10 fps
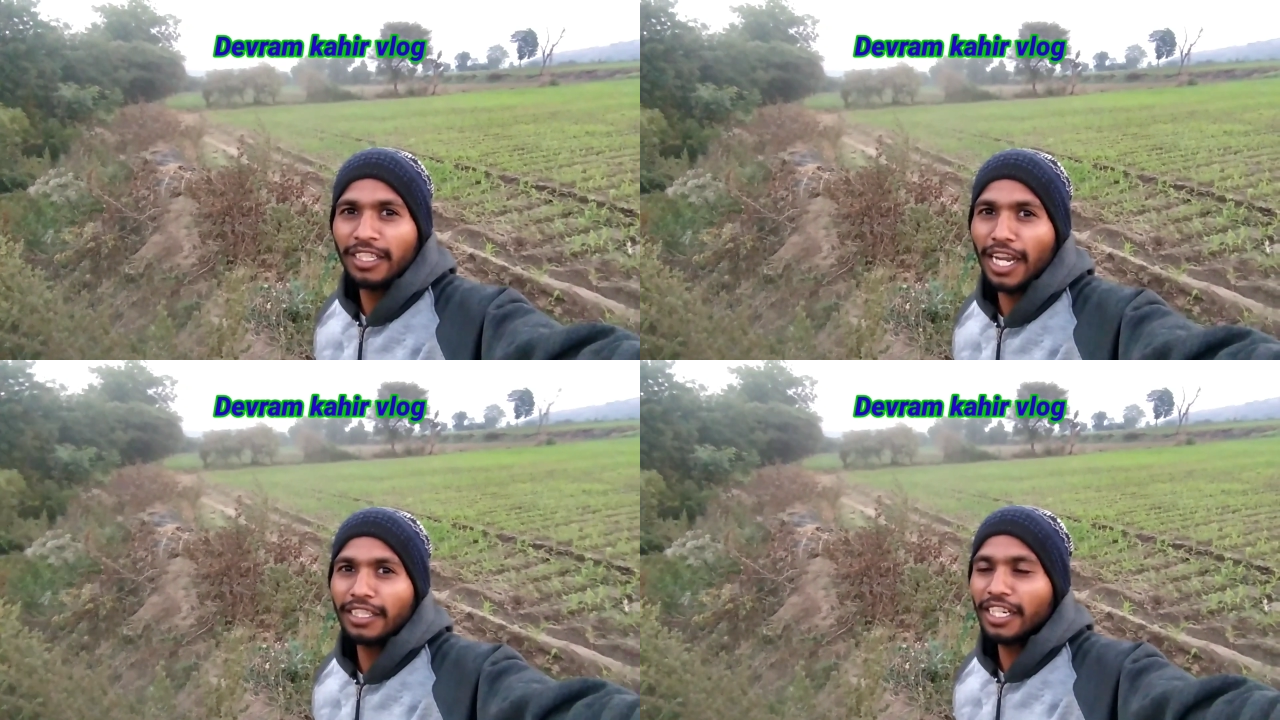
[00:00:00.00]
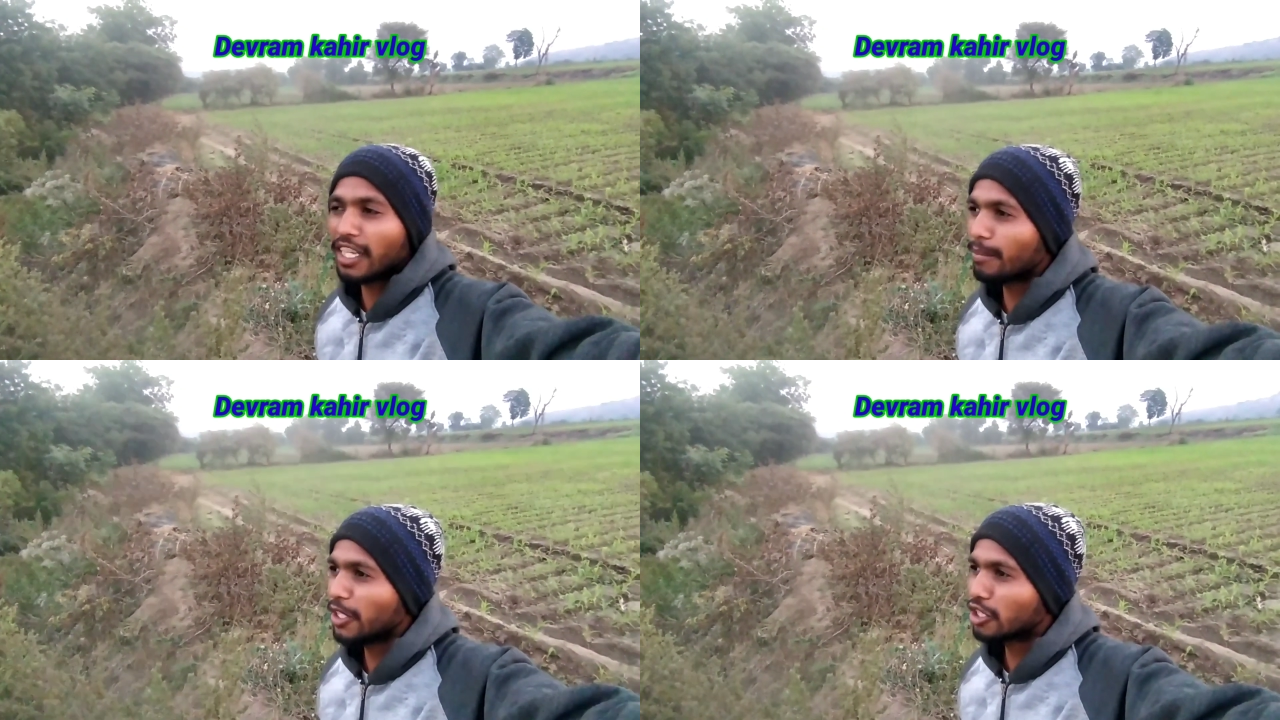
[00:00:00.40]
नायदड़
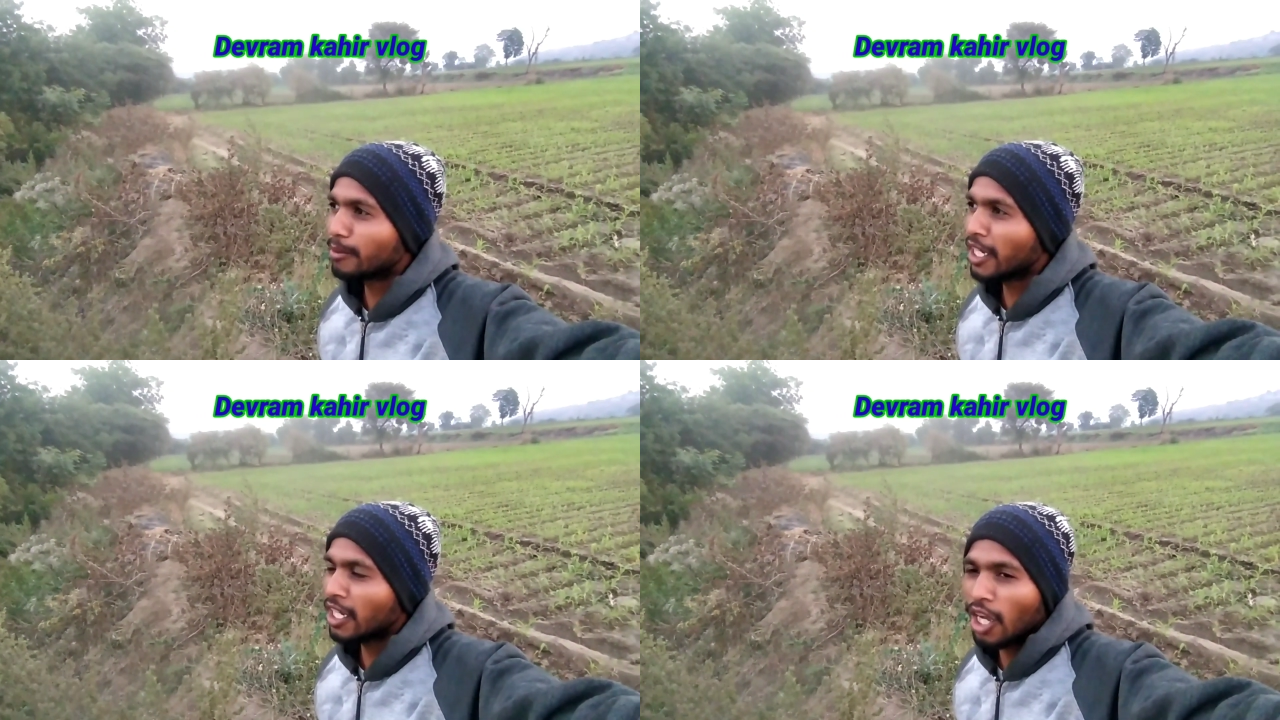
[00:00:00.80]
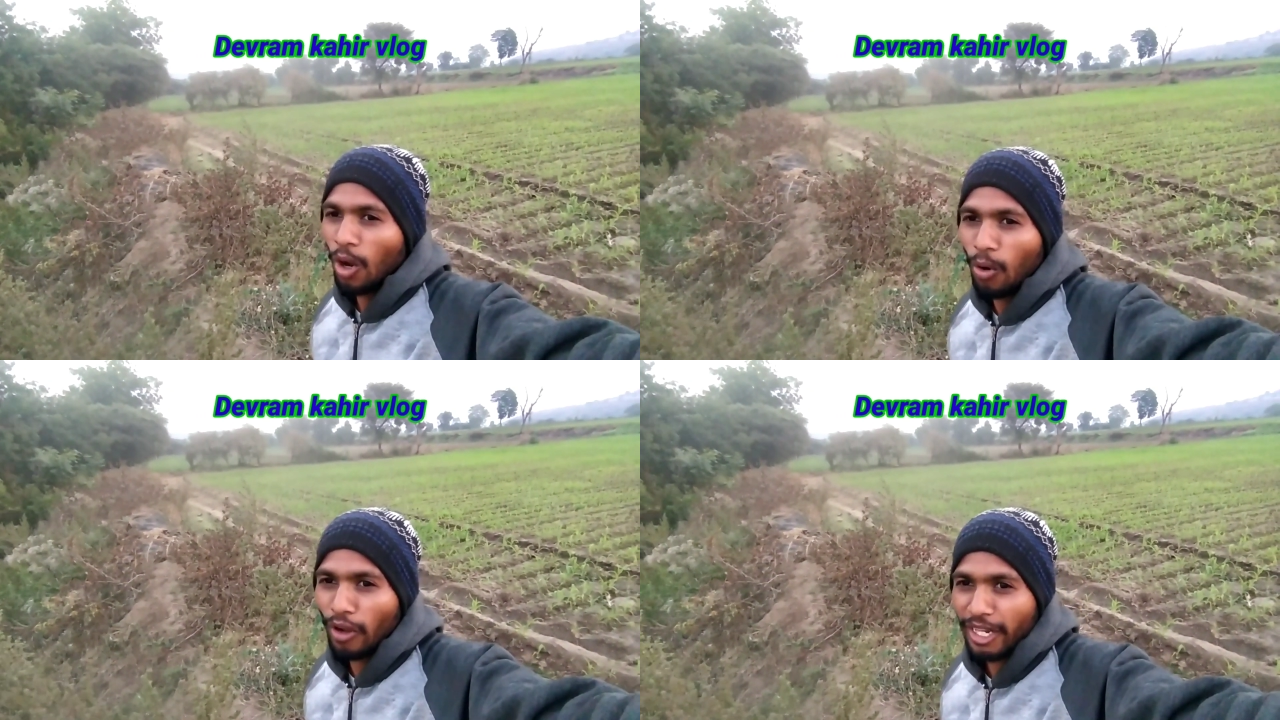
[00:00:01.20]
के बीच
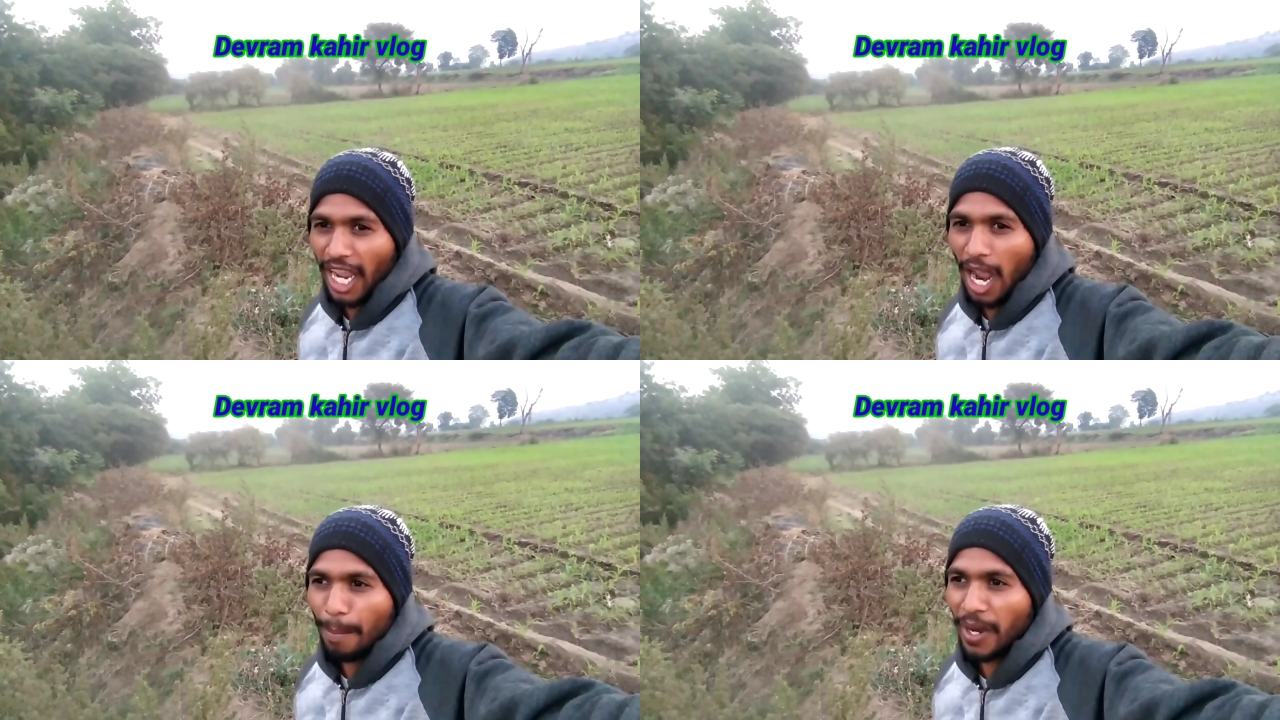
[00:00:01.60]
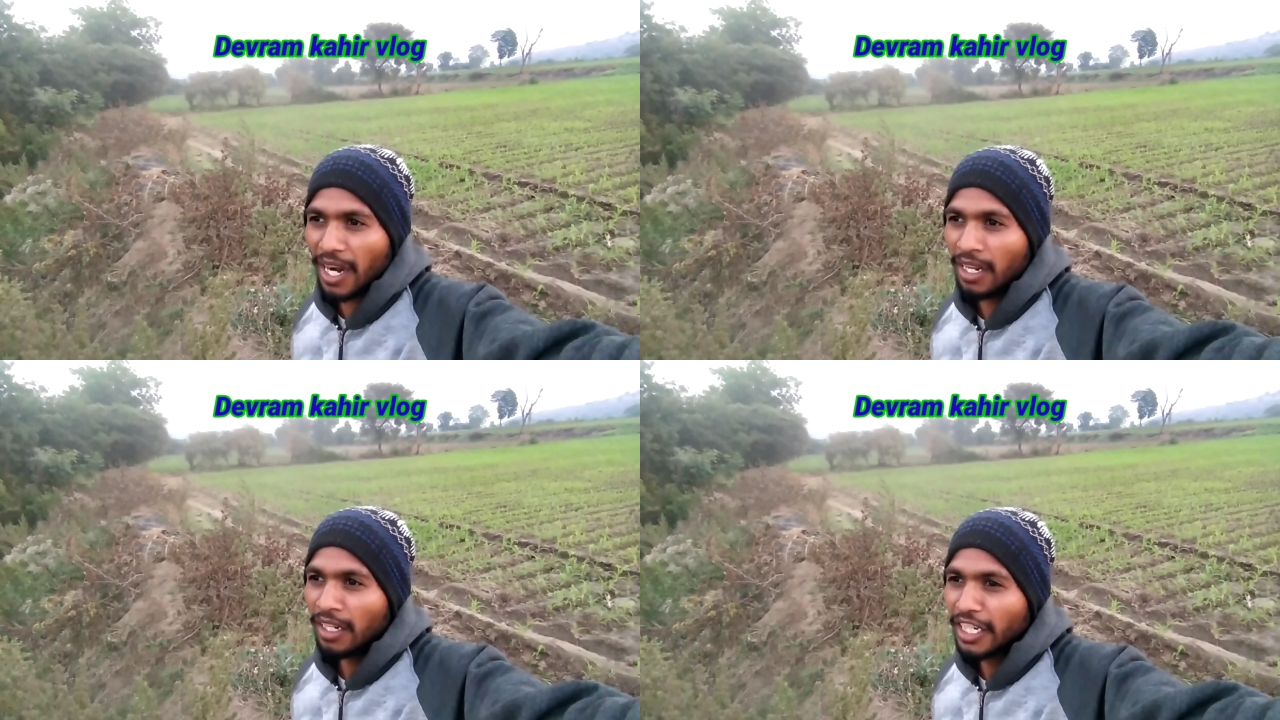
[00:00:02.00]
में और यहाँ
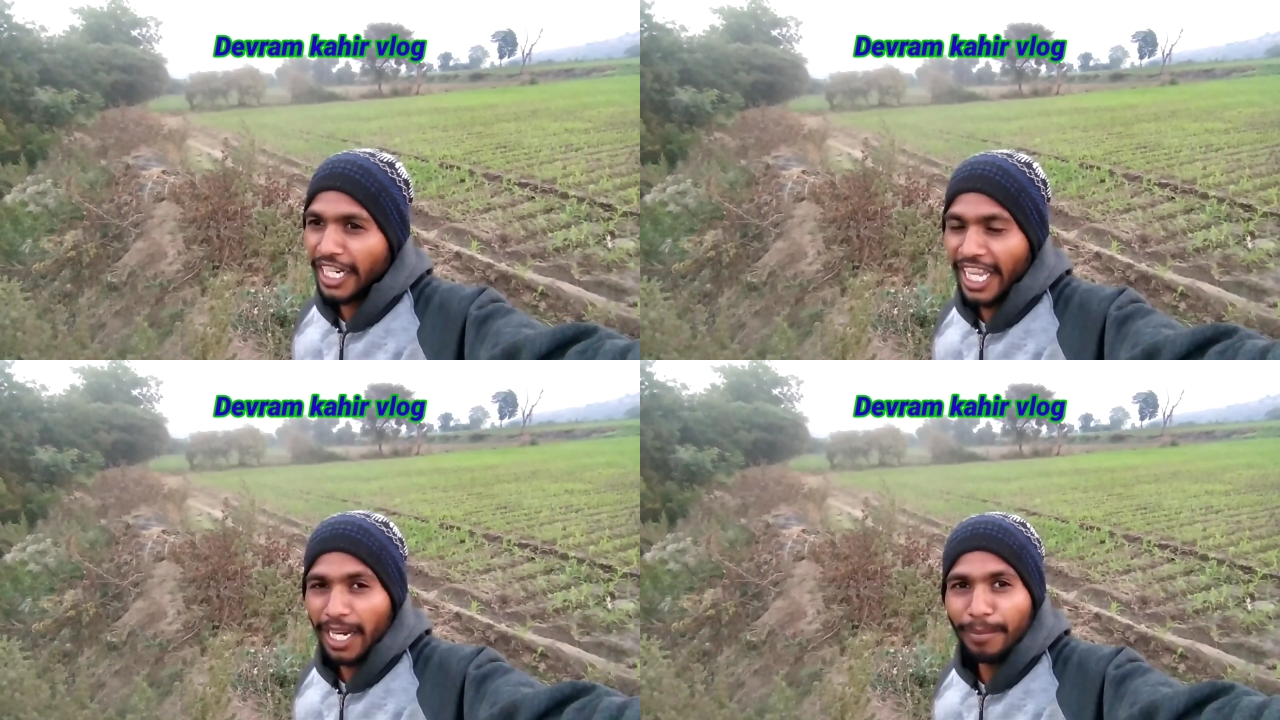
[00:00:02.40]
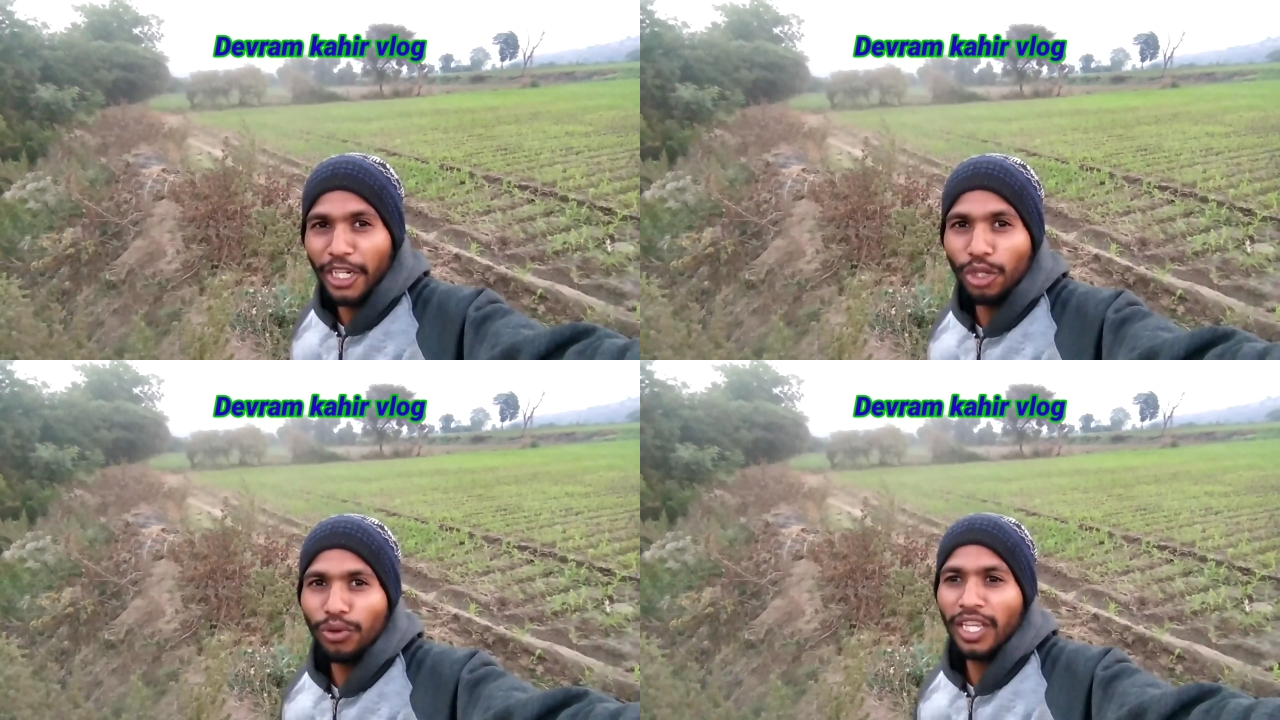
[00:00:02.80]
पर नहर
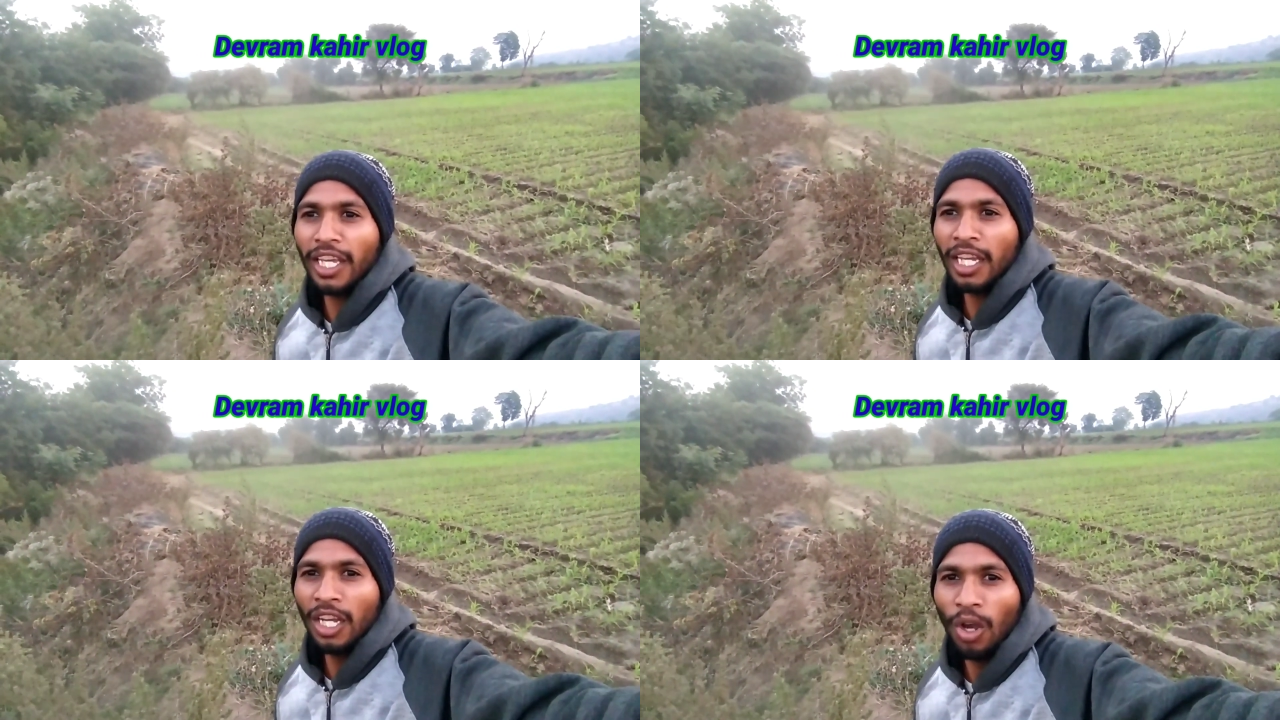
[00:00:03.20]
बनी हुई है